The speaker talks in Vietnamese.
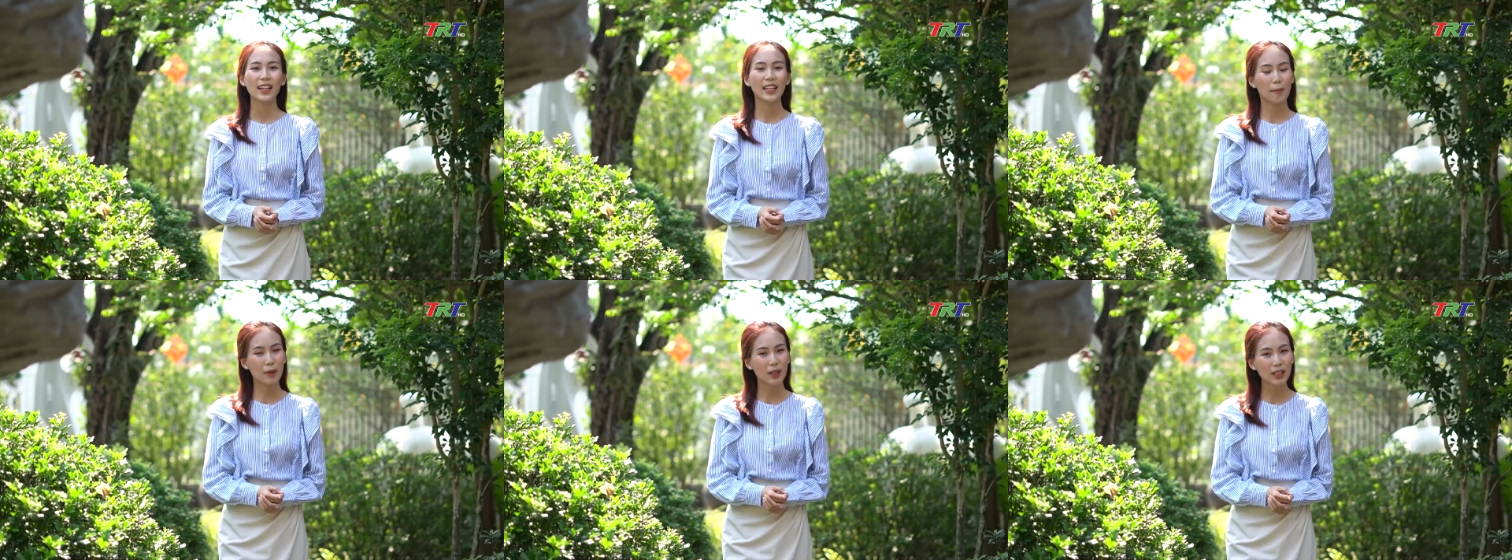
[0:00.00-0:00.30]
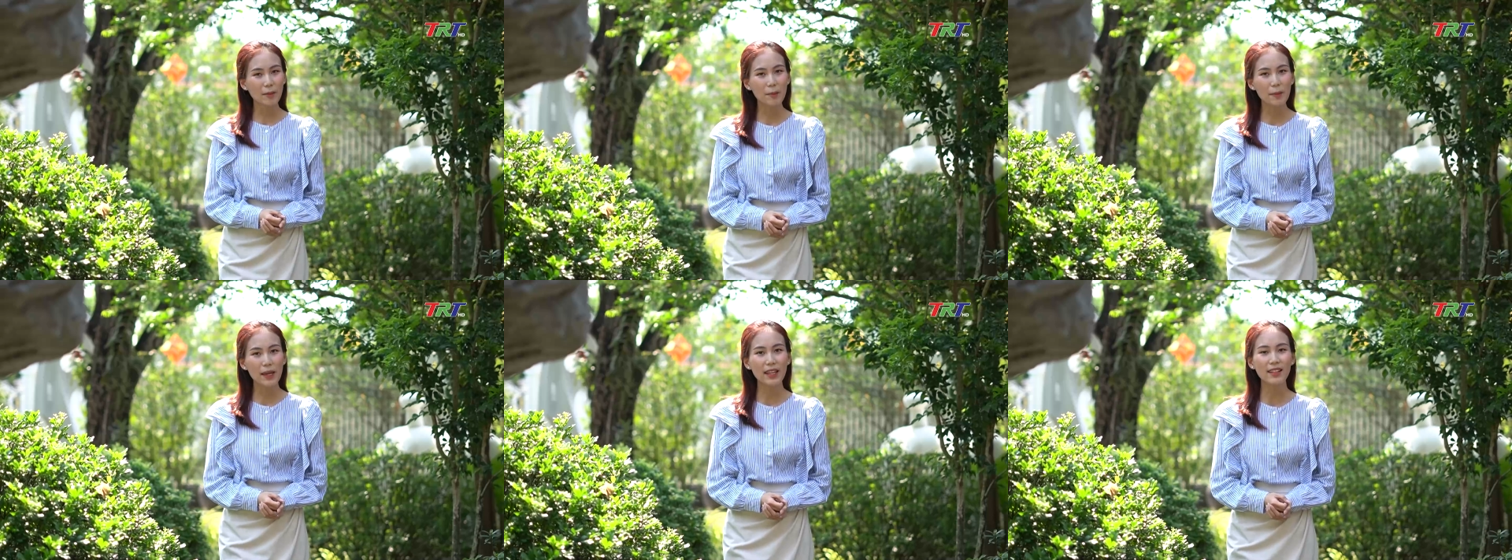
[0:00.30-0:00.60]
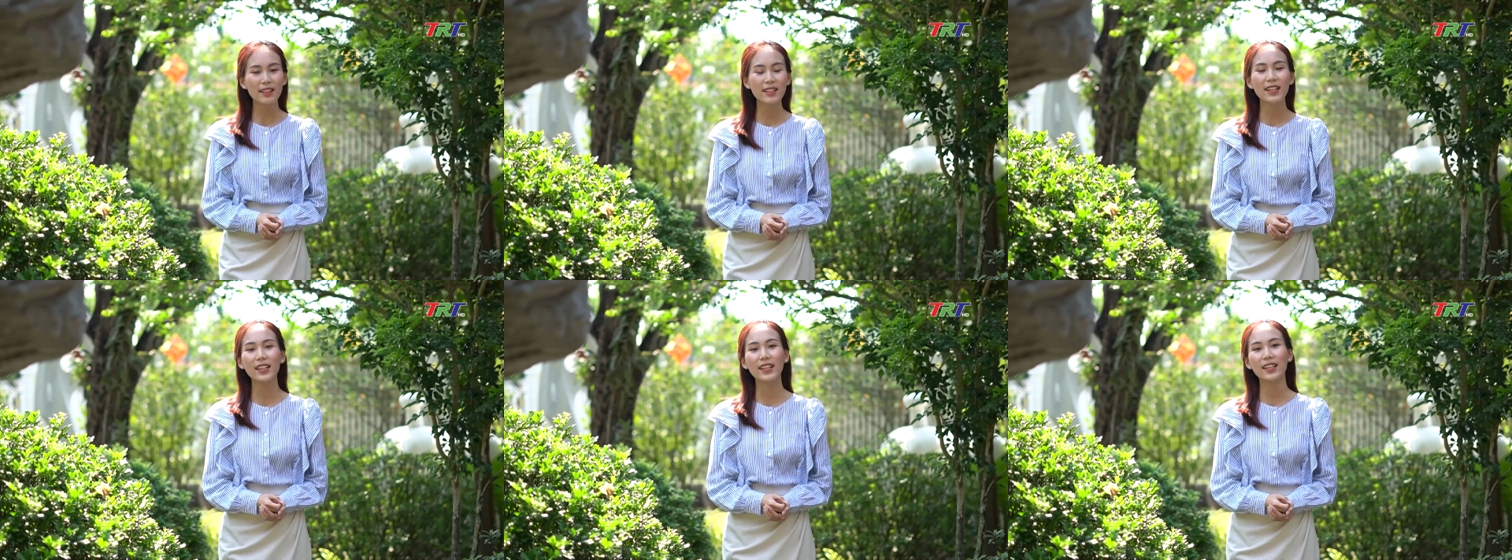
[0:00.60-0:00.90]
Cảm ơn thân
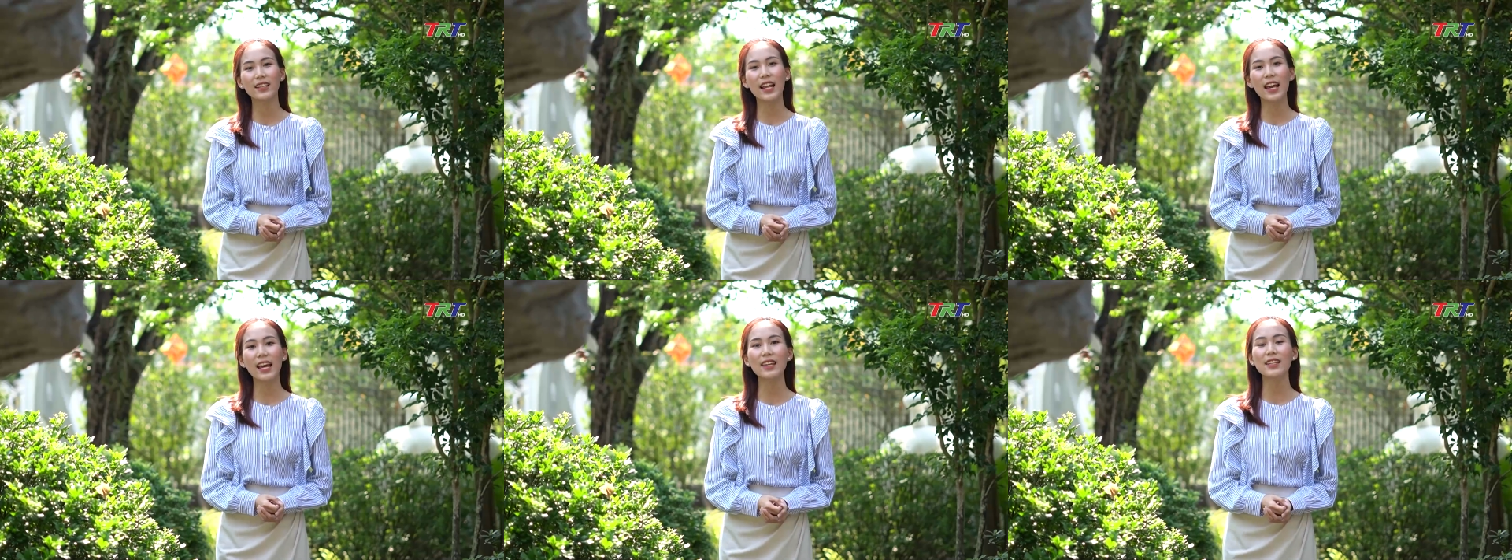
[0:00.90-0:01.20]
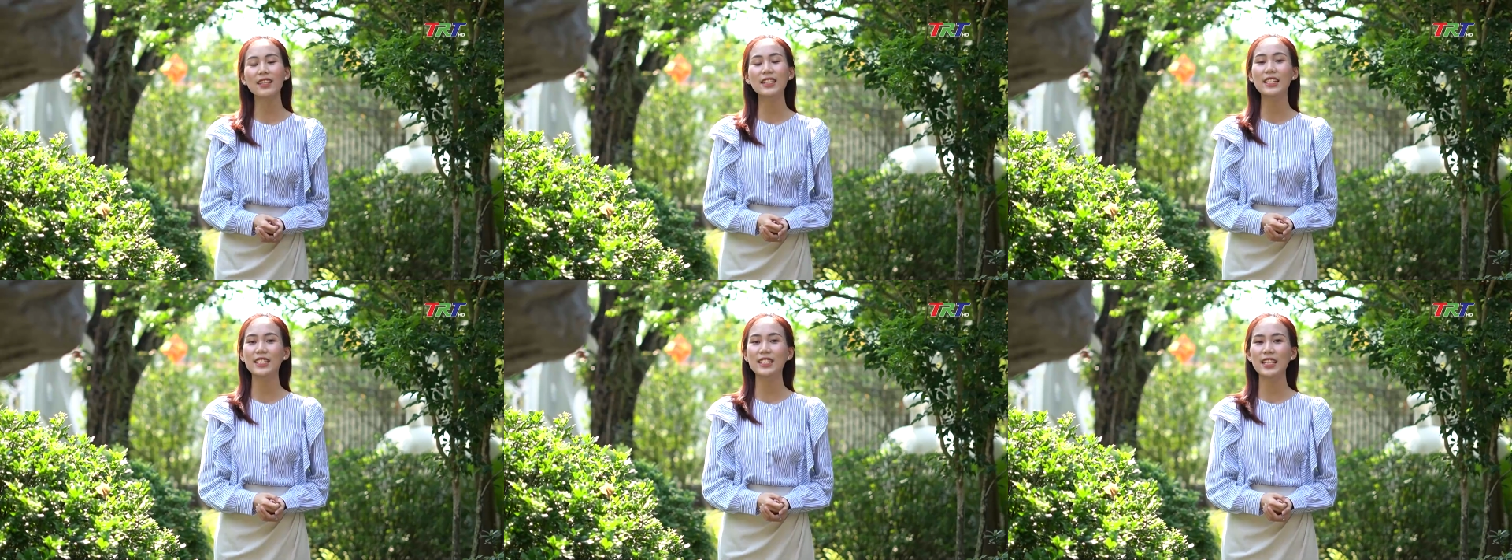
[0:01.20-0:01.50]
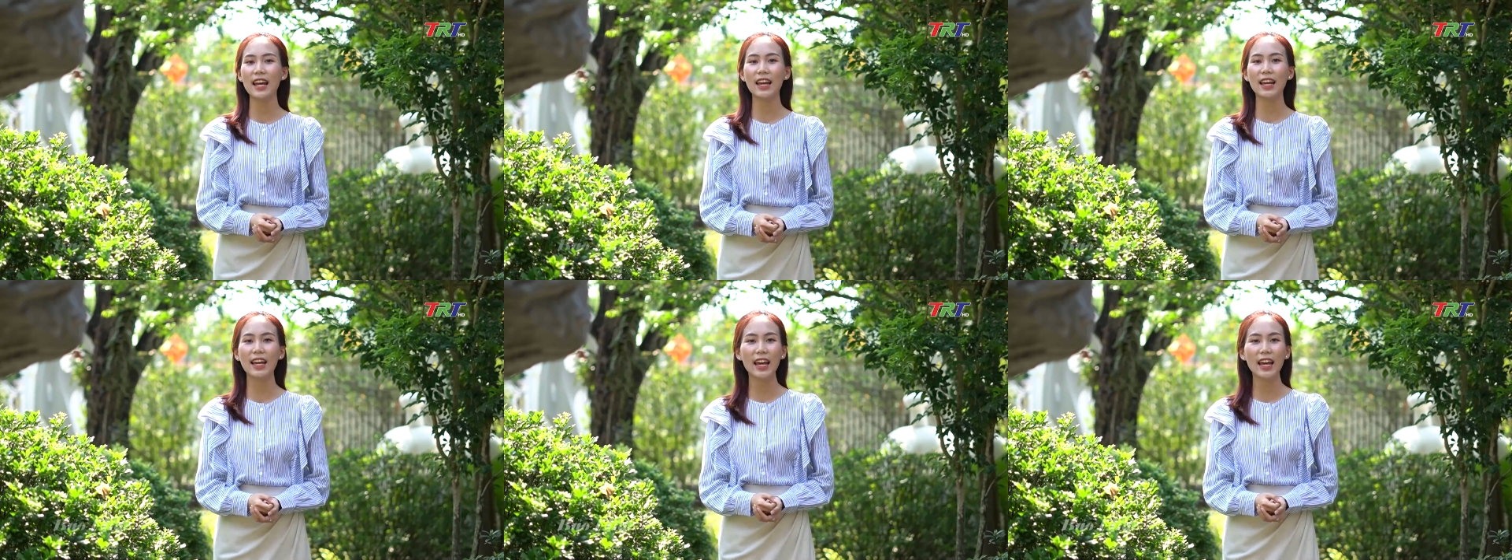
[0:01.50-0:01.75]
mến, hiện nay người trẻ